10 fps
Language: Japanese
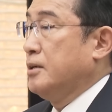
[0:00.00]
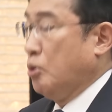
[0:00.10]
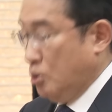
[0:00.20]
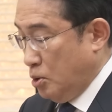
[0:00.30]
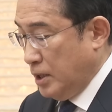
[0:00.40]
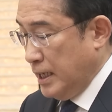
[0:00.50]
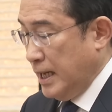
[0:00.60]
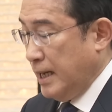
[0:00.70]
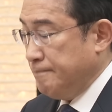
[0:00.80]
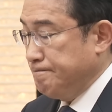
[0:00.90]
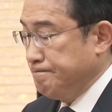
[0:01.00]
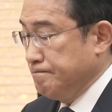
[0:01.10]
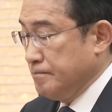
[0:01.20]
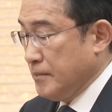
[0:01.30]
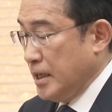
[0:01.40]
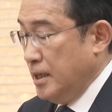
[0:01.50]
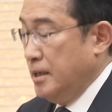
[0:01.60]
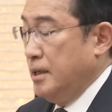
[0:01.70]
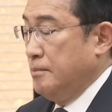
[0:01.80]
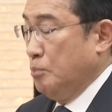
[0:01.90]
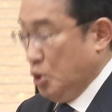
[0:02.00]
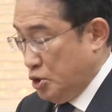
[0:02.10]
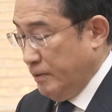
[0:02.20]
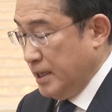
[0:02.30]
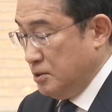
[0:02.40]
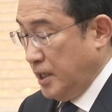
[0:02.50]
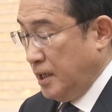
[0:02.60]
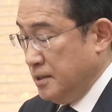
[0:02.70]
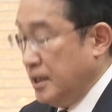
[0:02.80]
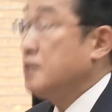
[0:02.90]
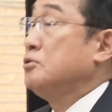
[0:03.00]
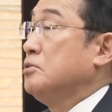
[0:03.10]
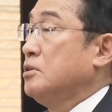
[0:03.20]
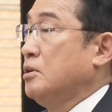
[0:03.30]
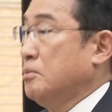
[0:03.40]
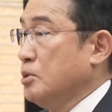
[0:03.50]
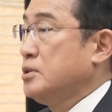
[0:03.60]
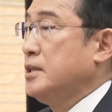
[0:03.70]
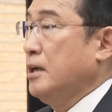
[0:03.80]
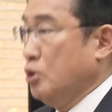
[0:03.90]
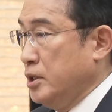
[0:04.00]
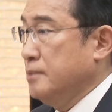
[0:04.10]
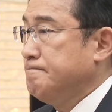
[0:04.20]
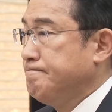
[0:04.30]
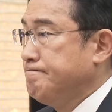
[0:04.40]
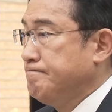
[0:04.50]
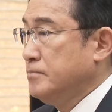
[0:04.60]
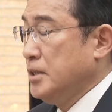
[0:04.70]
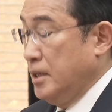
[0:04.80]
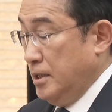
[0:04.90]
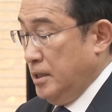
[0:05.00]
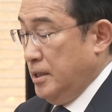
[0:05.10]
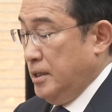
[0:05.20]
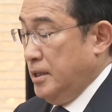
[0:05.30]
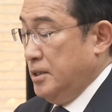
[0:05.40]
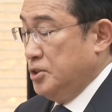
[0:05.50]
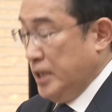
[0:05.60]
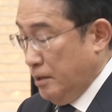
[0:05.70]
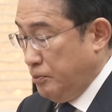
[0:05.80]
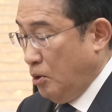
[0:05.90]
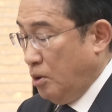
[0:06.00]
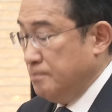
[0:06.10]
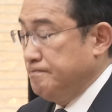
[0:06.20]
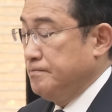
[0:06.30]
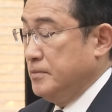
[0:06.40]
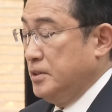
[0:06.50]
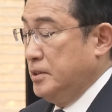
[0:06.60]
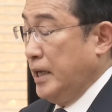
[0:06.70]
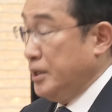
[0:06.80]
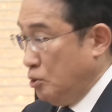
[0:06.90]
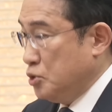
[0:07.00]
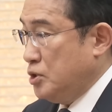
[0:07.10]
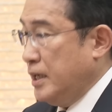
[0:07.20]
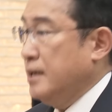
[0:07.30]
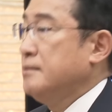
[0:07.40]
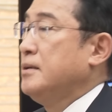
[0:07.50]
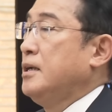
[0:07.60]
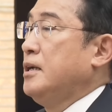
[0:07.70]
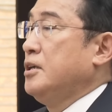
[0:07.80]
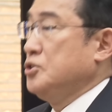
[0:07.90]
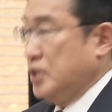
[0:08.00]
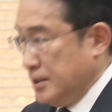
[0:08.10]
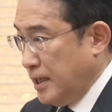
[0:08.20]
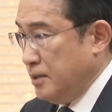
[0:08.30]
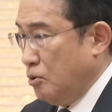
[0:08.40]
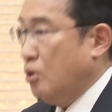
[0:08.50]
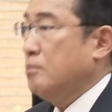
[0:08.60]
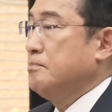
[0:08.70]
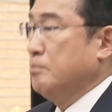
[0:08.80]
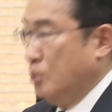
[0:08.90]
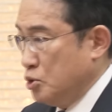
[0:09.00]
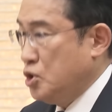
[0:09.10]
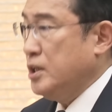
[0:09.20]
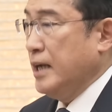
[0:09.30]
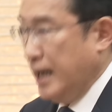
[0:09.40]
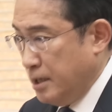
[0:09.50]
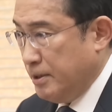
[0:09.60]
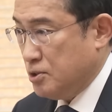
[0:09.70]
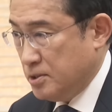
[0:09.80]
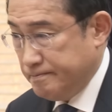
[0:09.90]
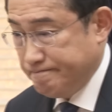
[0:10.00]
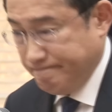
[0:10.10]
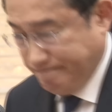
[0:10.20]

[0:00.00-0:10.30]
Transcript: 心から申し訳なく思っており政府を代表して謝罪を申し上げます。